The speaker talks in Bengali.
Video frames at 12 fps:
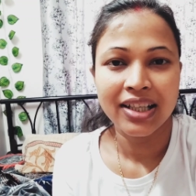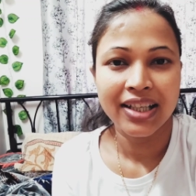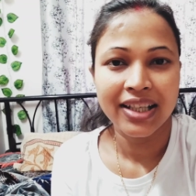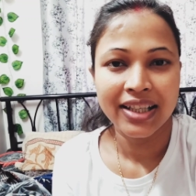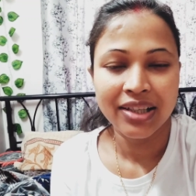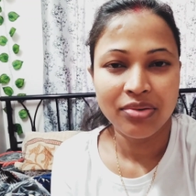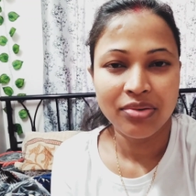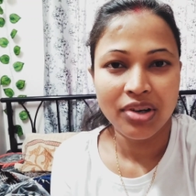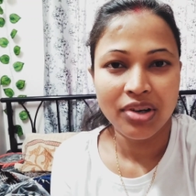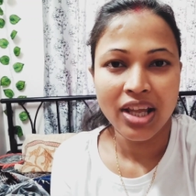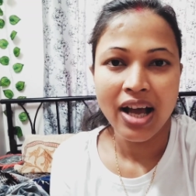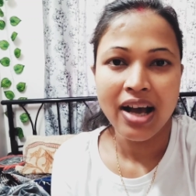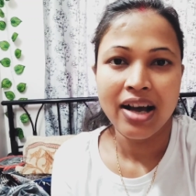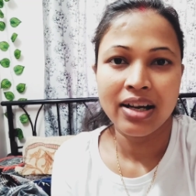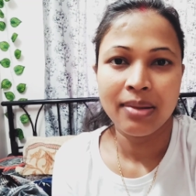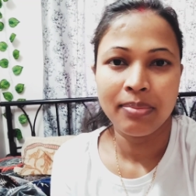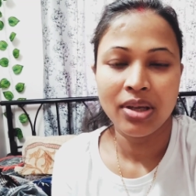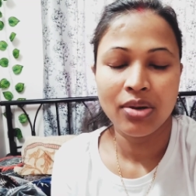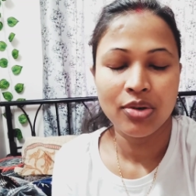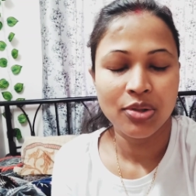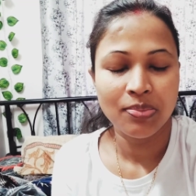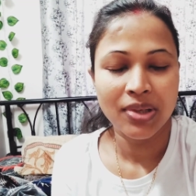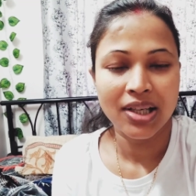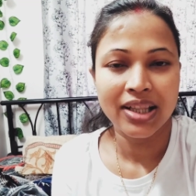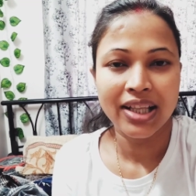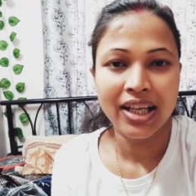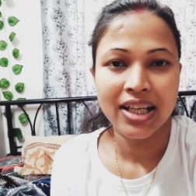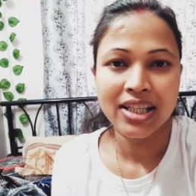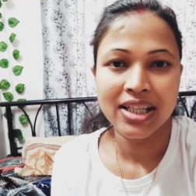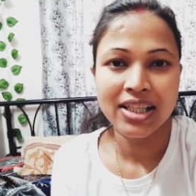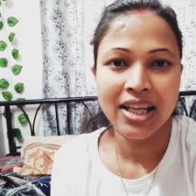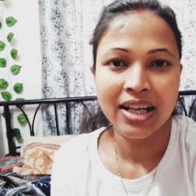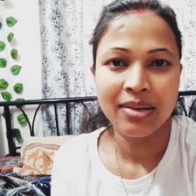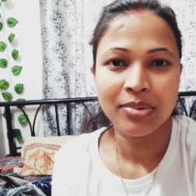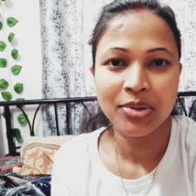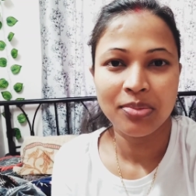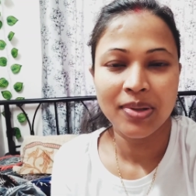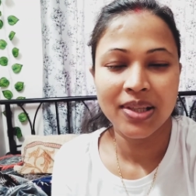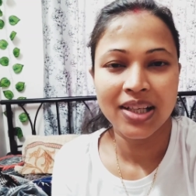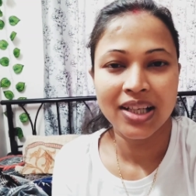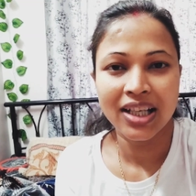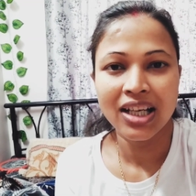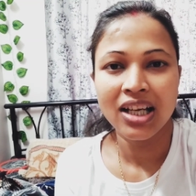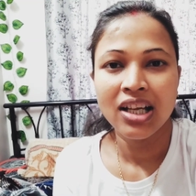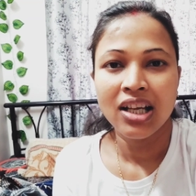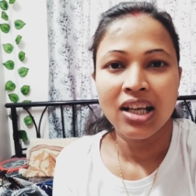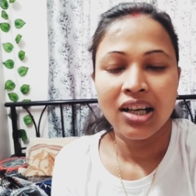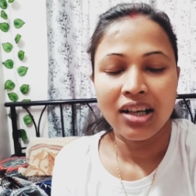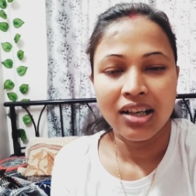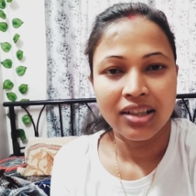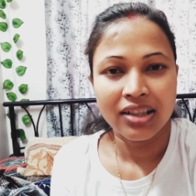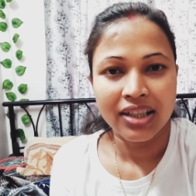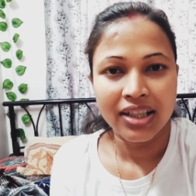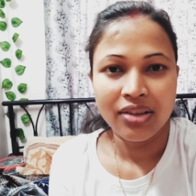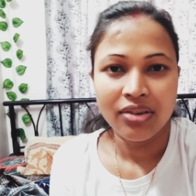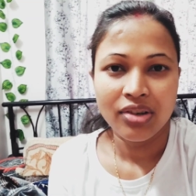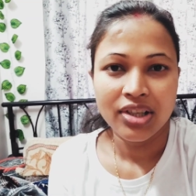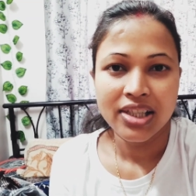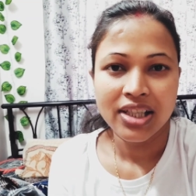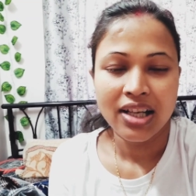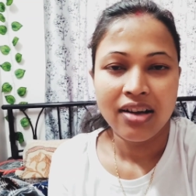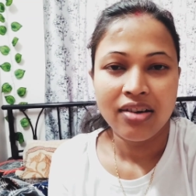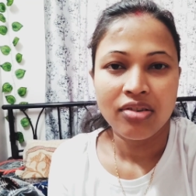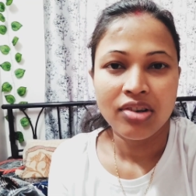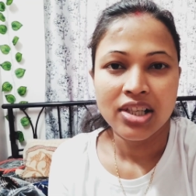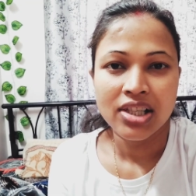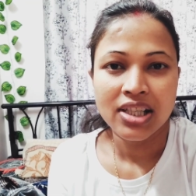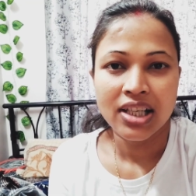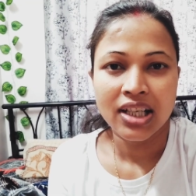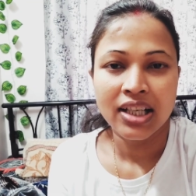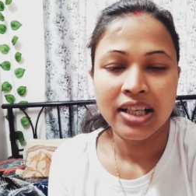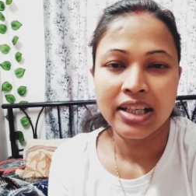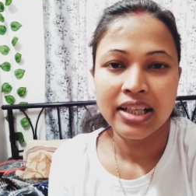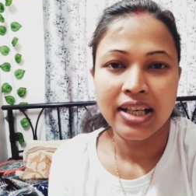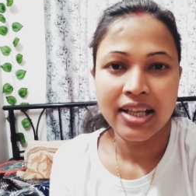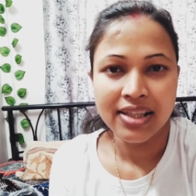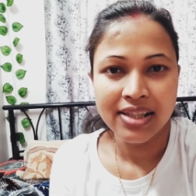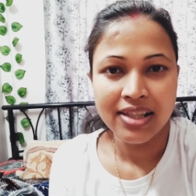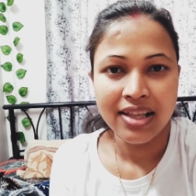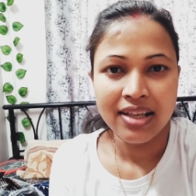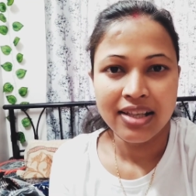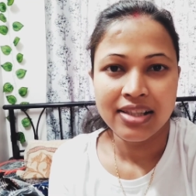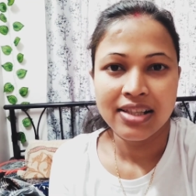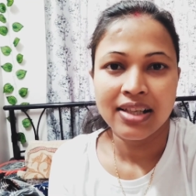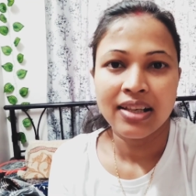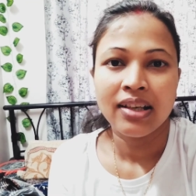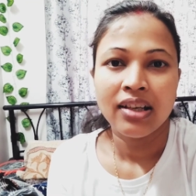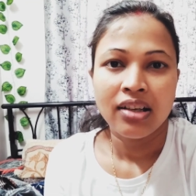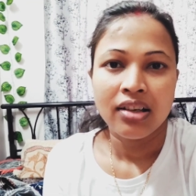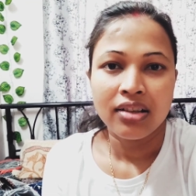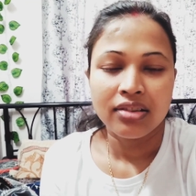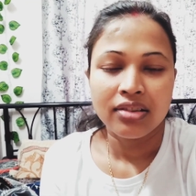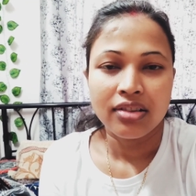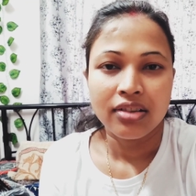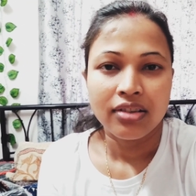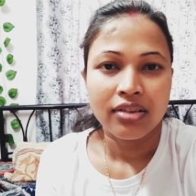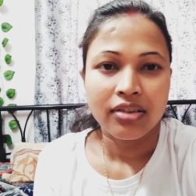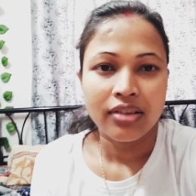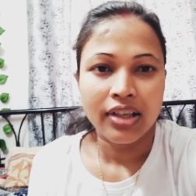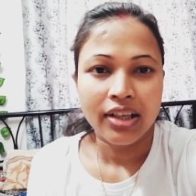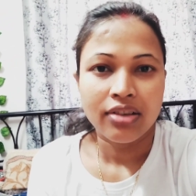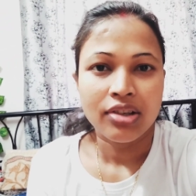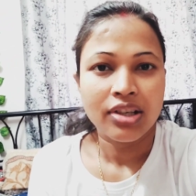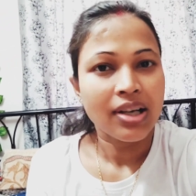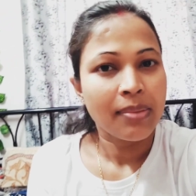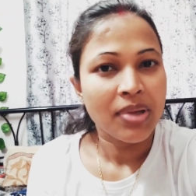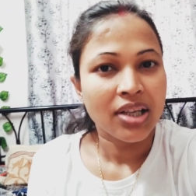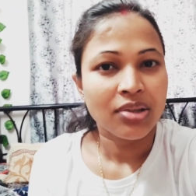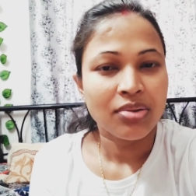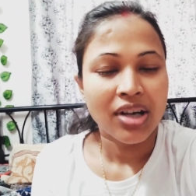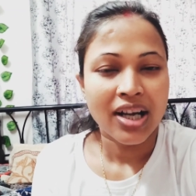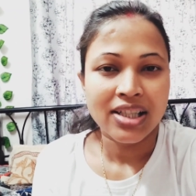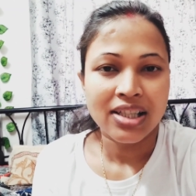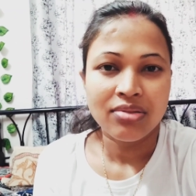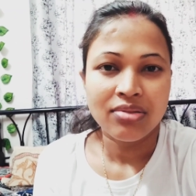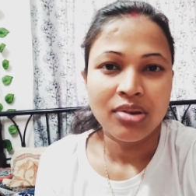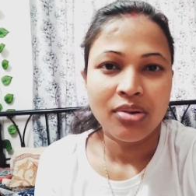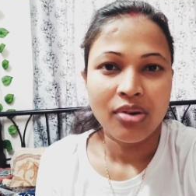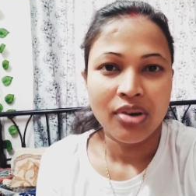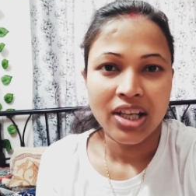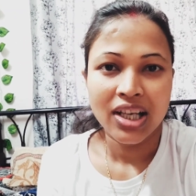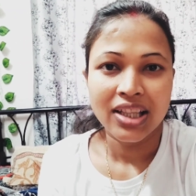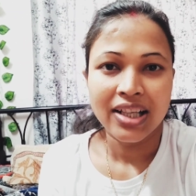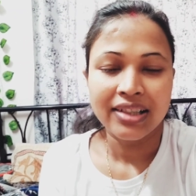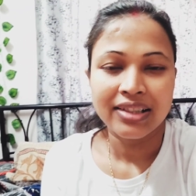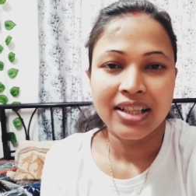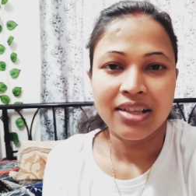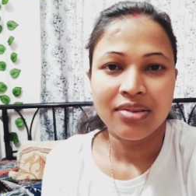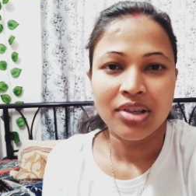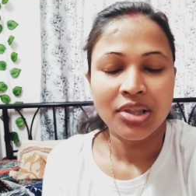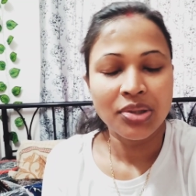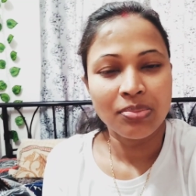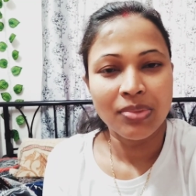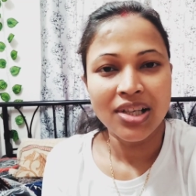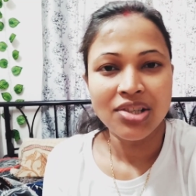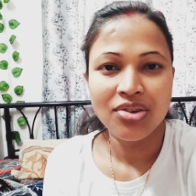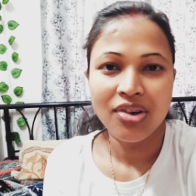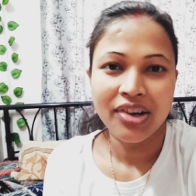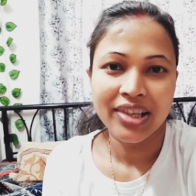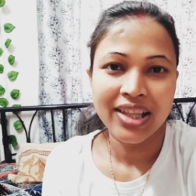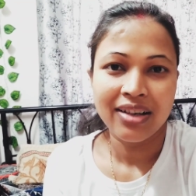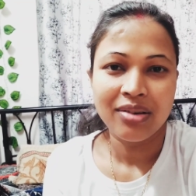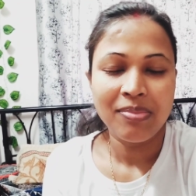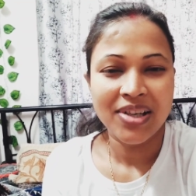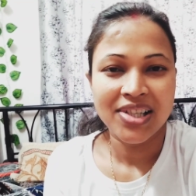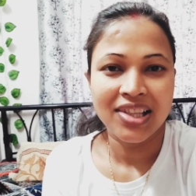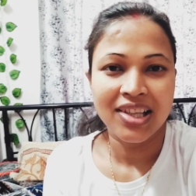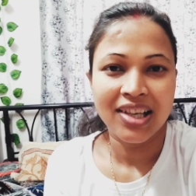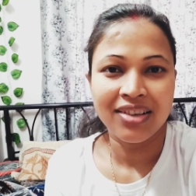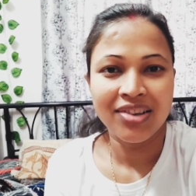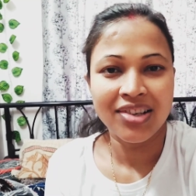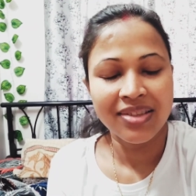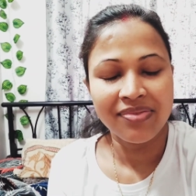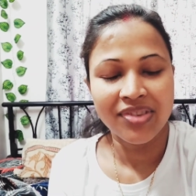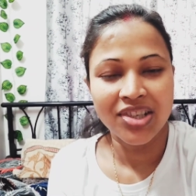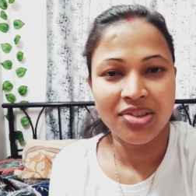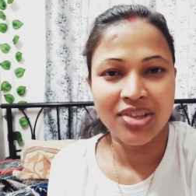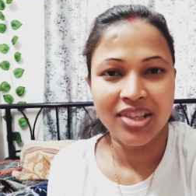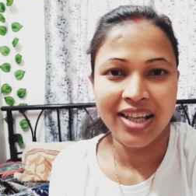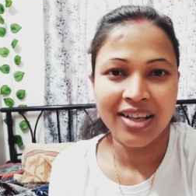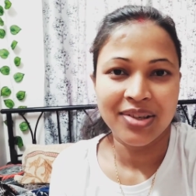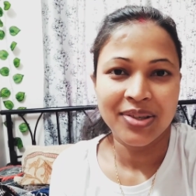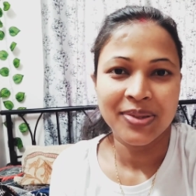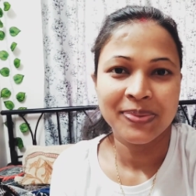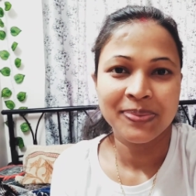কি কি করি আর আমি হসপিটাল থেকে এসে জানাবো তোমাদেরকে কি হয়েছে না হয়েছে কি কি টেস্ট দিয়েছে তো এখন আমি একটু কাজগুলো করে নিই তাড়াতাড়ি করে তোমরা সঙ্গে থাকো পাশে থাকো আর ভিডিওটা দেখো